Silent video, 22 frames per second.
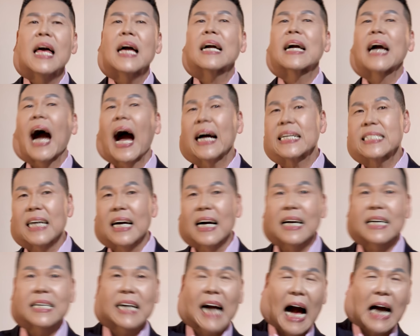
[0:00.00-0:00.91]

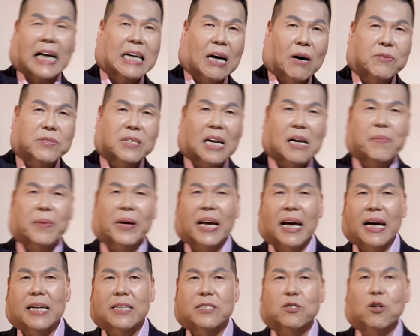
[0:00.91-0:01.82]
가장 가까운
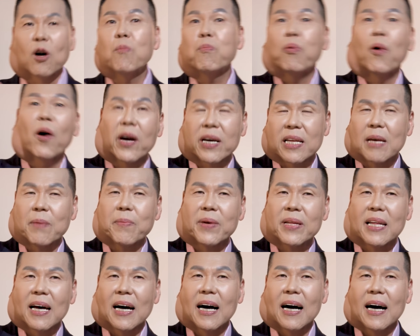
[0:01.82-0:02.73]
사람에게 선포하게
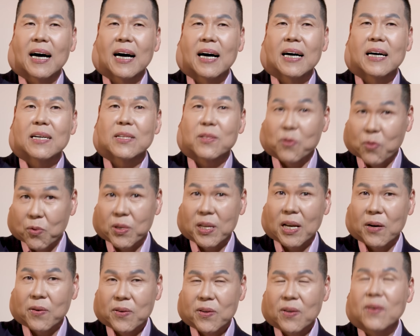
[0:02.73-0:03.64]
됩니다.
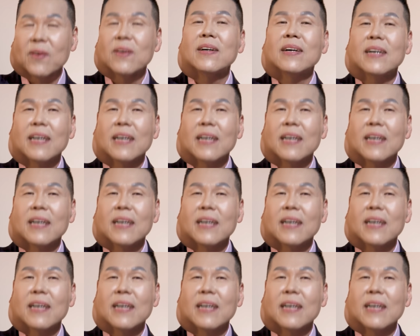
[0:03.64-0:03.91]
누구냐고요?